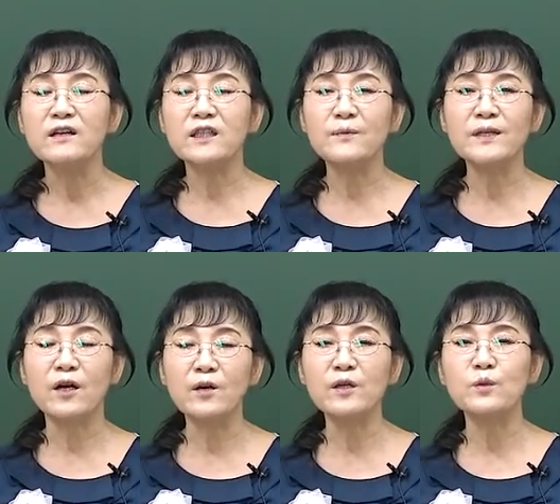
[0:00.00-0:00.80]
그 다음에
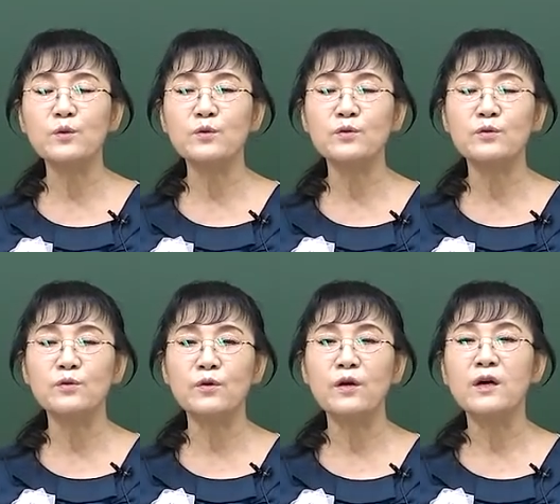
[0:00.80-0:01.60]
경기도도
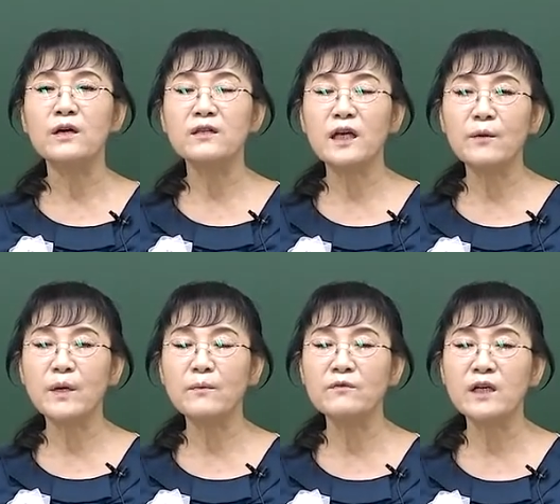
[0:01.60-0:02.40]
그렇고 그
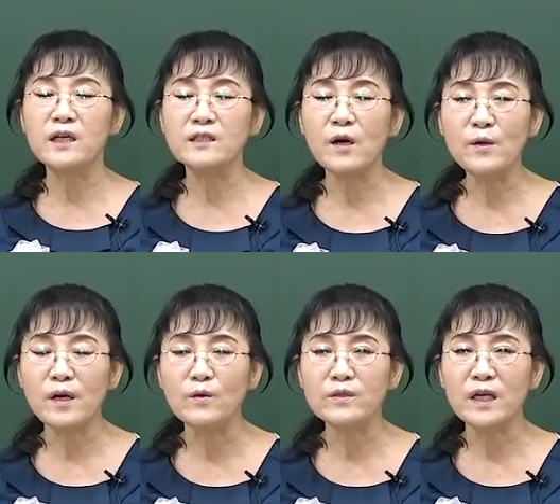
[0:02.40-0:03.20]
다음에 뭐 우리가 서울
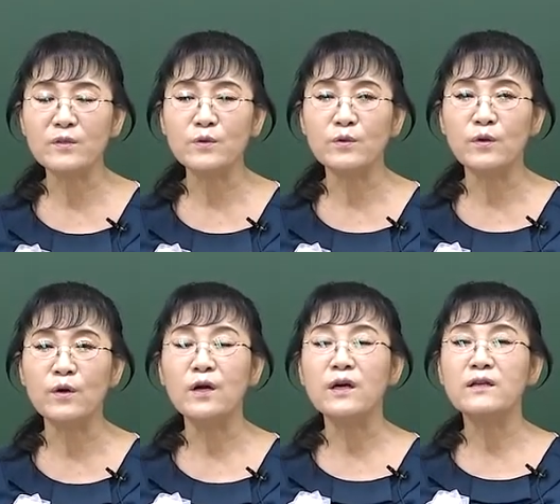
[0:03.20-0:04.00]
연구사도
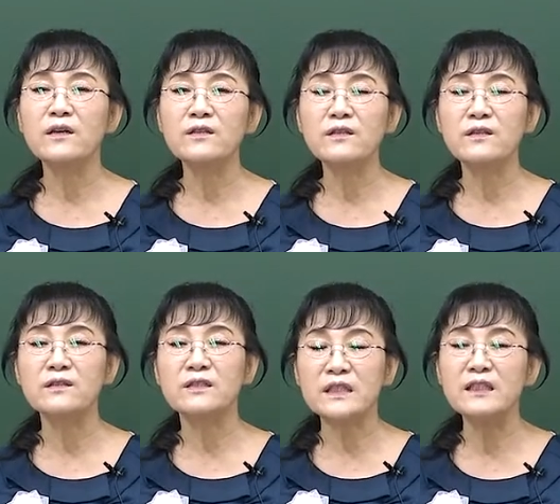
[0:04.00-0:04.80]
그렇고
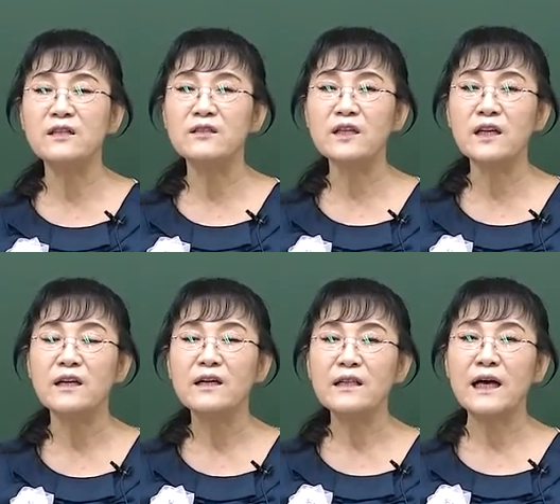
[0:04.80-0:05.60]
그런
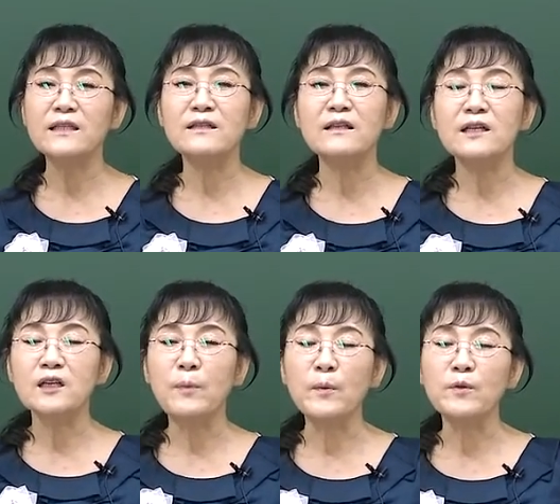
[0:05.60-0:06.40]
직렬들이 나는
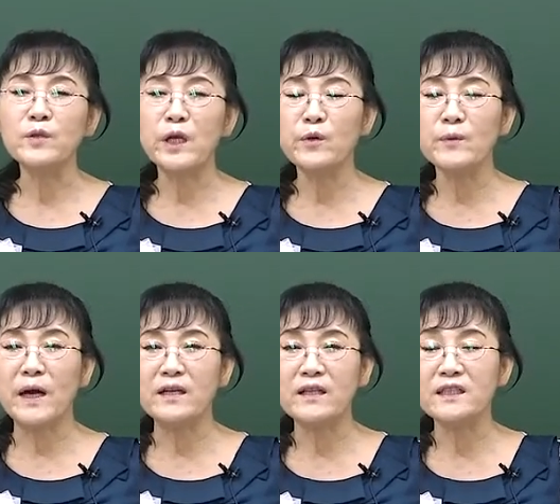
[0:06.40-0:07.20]
그 법규 내용이
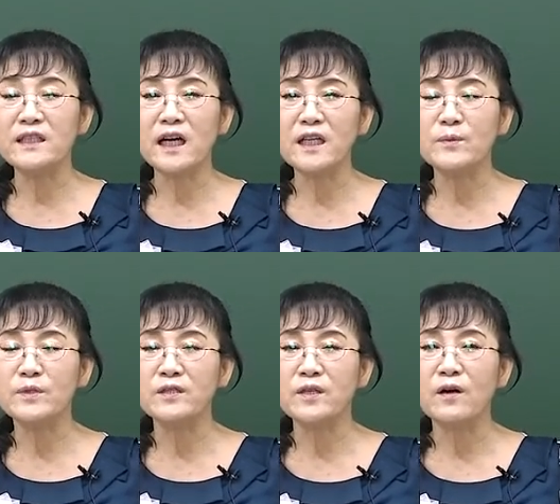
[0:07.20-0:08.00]
많은데 시간이
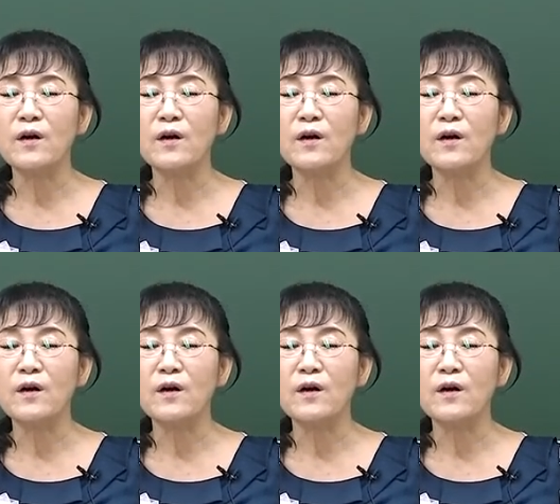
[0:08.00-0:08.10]
없어서